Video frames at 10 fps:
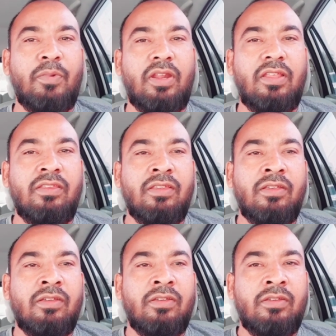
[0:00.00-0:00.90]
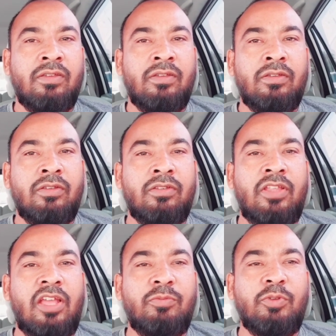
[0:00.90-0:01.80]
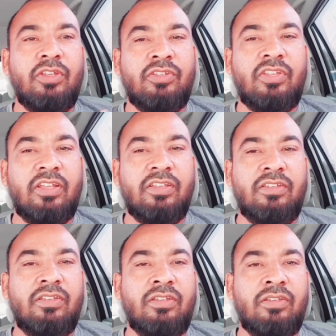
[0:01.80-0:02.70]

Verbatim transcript: এই দুই মাস এই দুই মাসের ভিতরে